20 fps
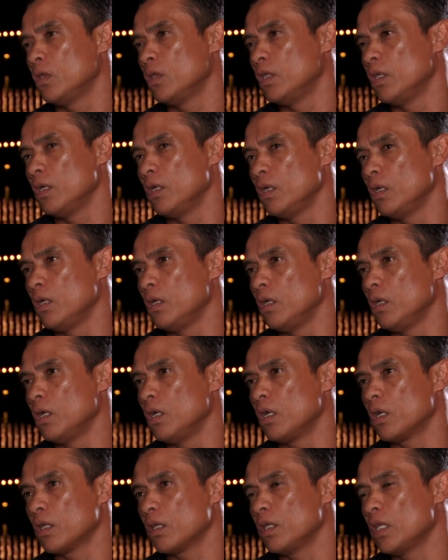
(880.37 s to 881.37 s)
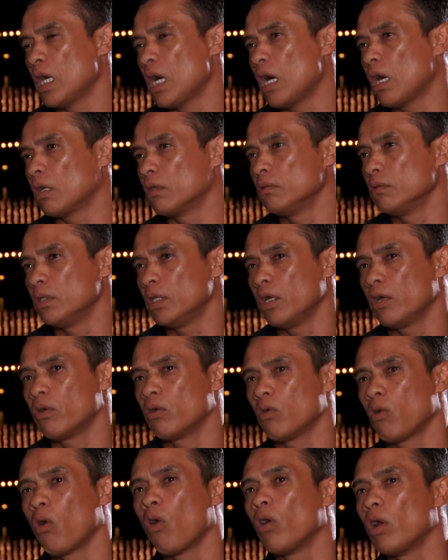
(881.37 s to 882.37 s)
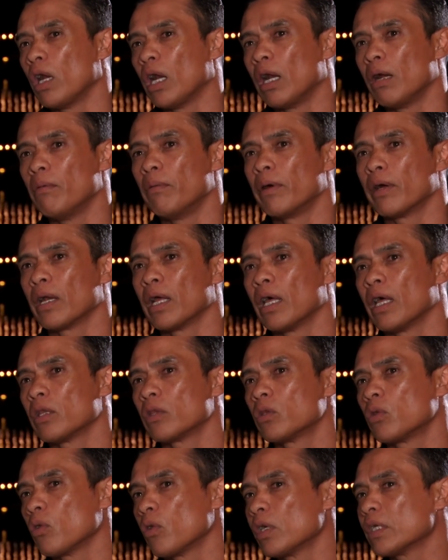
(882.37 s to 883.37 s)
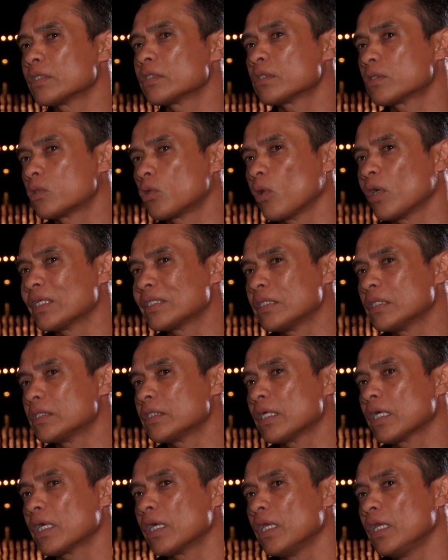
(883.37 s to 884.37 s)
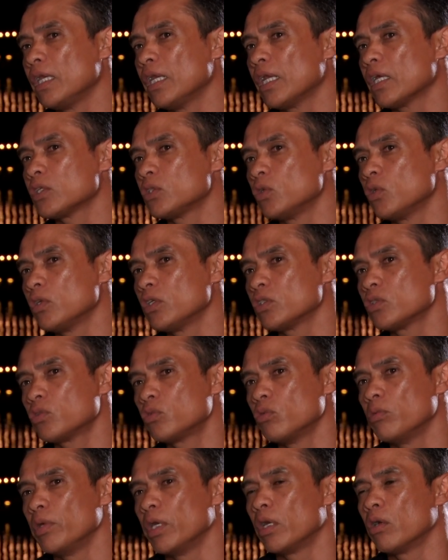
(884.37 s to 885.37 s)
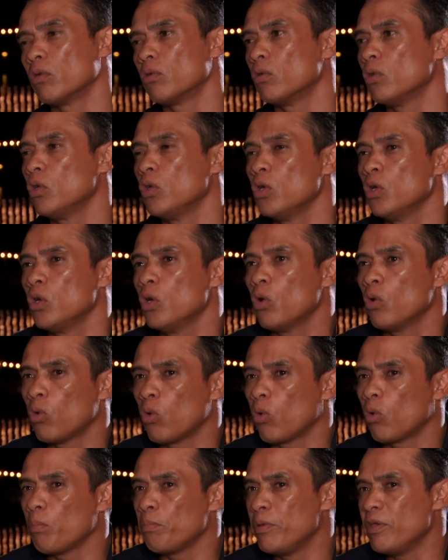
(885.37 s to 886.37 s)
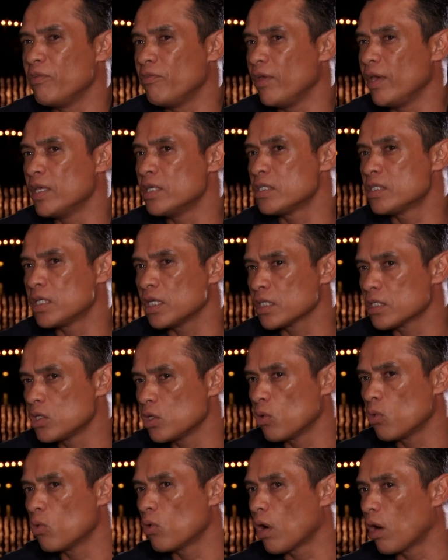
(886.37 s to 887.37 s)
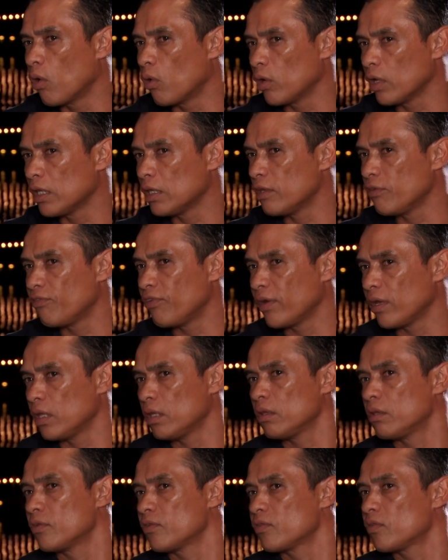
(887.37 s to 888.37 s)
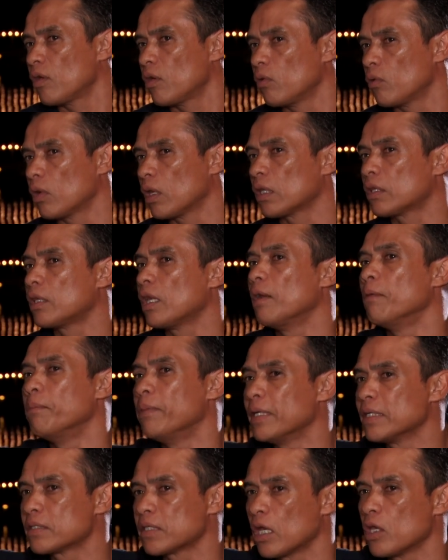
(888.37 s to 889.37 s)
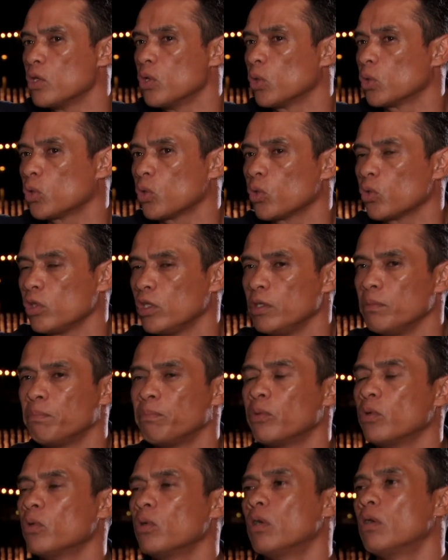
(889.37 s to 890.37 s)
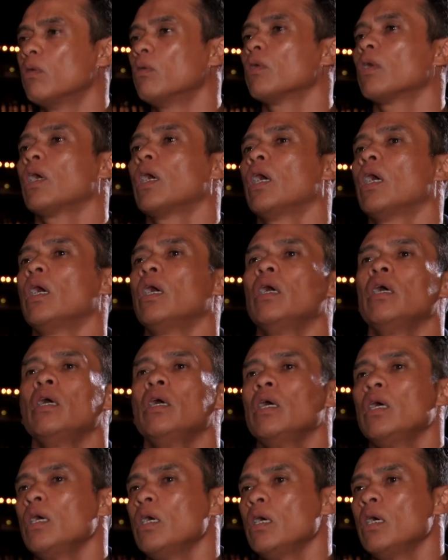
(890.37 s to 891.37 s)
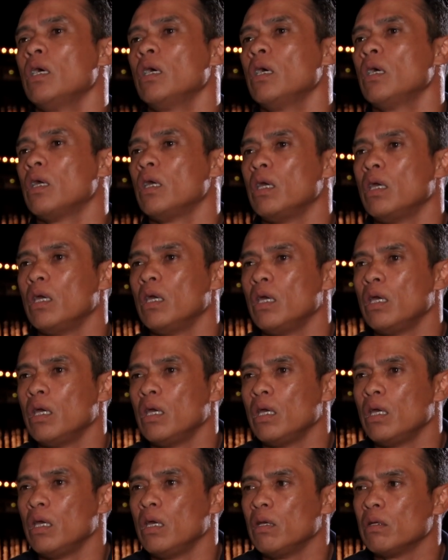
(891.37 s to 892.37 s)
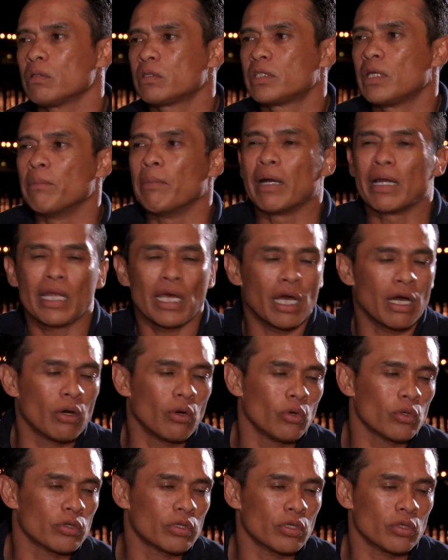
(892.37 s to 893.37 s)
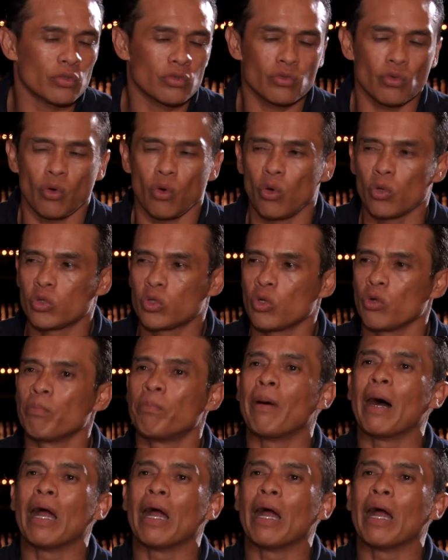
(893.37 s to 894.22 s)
de Hernán, de Ronald, ¿verdad? Todas, todas esas generaciones tuvieron vivencias y jugadores diferentes. Ahora tal vez hay otro tipo. Ahora eh, se manejan otros, otros